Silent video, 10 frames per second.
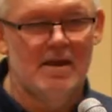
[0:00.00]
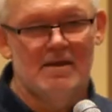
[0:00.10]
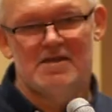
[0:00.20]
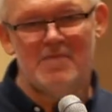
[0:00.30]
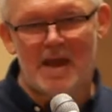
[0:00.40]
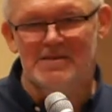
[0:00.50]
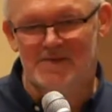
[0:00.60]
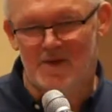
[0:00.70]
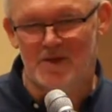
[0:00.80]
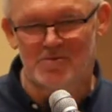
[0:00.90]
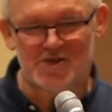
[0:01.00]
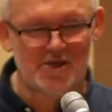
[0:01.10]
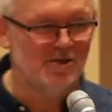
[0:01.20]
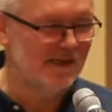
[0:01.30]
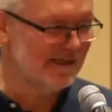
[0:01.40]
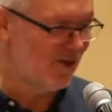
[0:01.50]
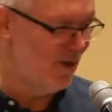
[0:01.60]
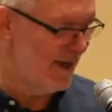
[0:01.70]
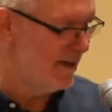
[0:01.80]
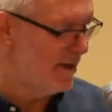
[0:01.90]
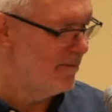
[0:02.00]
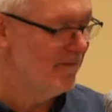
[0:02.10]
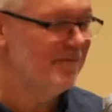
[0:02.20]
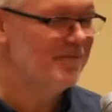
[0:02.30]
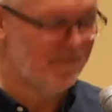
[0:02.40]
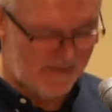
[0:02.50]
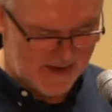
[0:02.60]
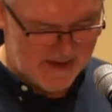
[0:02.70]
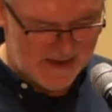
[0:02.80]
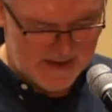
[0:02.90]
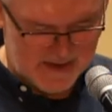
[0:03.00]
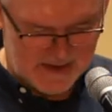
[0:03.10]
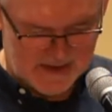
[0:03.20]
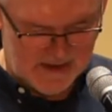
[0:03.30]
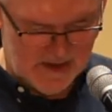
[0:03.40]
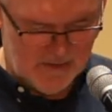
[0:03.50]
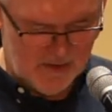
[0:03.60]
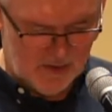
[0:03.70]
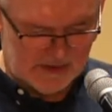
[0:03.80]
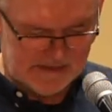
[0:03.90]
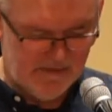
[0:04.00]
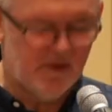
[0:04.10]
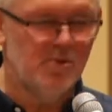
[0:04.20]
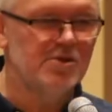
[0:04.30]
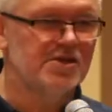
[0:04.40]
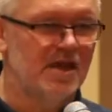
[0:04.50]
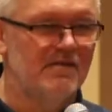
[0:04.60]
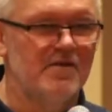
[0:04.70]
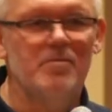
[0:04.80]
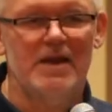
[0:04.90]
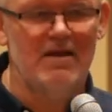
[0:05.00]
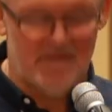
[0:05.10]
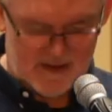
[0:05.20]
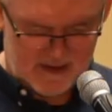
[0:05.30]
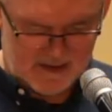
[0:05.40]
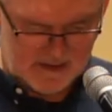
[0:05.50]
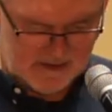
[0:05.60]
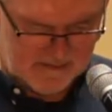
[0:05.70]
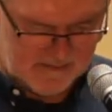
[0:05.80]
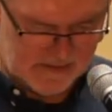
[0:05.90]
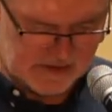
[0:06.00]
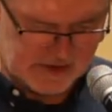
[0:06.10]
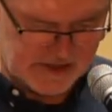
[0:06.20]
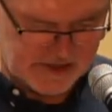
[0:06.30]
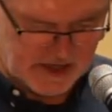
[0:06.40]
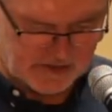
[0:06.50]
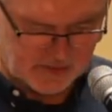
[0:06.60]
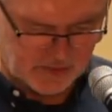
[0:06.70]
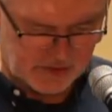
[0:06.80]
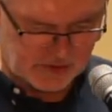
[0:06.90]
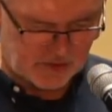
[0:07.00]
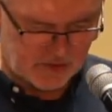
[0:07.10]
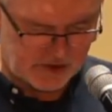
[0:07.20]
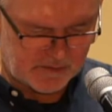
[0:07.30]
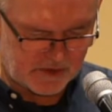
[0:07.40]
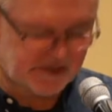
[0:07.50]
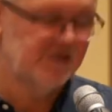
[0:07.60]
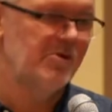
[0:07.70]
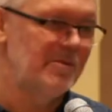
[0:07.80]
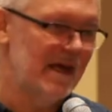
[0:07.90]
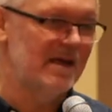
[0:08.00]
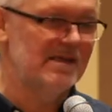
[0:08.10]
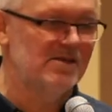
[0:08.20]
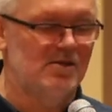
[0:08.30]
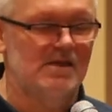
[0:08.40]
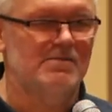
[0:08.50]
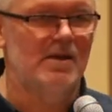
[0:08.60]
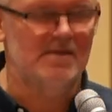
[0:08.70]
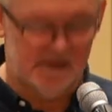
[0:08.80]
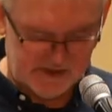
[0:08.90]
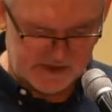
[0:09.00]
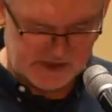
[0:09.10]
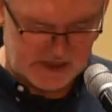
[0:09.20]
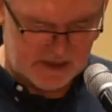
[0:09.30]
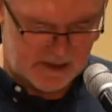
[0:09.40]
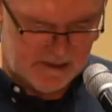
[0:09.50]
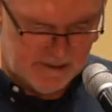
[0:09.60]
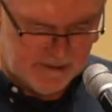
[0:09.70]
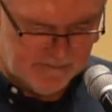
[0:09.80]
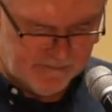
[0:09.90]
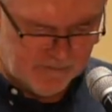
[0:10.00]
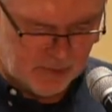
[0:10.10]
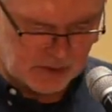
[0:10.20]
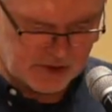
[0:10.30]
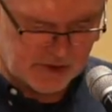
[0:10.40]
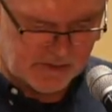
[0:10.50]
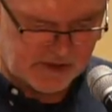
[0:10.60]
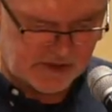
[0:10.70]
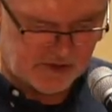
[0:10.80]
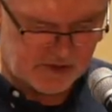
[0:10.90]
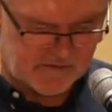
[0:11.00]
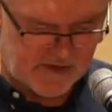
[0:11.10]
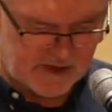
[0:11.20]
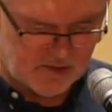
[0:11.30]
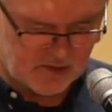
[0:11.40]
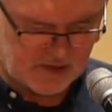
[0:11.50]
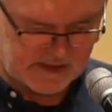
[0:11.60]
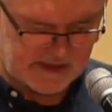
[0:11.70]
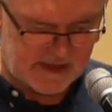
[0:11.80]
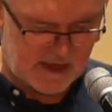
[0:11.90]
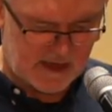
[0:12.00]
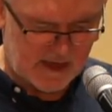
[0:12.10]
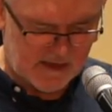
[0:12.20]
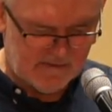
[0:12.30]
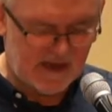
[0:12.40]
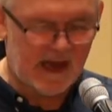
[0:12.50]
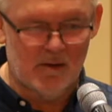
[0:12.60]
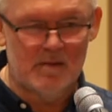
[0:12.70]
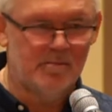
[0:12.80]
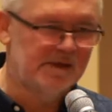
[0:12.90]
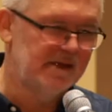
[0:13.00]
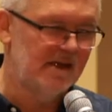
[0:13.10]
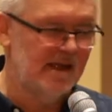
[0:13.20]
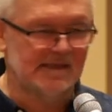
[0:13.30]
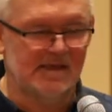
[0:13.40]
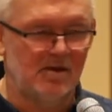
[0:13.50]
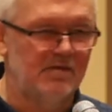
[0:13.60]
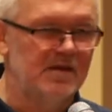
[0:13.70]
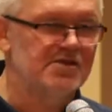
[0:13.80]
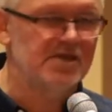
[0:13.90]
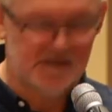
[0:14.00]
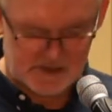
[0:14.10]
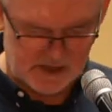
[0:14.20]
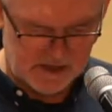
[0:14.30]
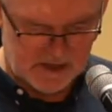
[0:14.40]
Gdy miałem swoją przygodę z kolanem, e, nie było zmiłuj się, wyprawa życia tuż, tuż. Poszedłem na rezonans magnetyczny Położyłem się do szuflady urządzenia, wjechałem pod ten laserowy krzyż.